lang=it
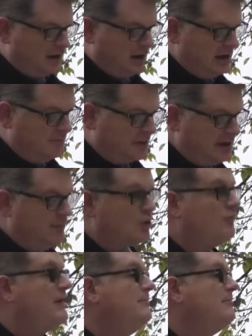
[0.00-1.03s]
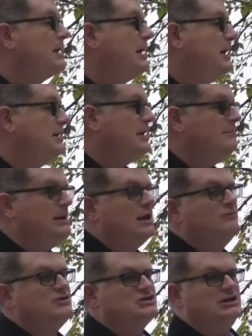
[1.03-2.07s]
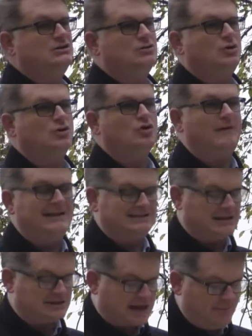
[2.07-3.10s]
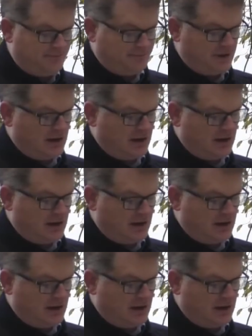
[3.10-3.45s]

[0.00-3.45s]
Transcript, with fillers: il primo novembre del 1993,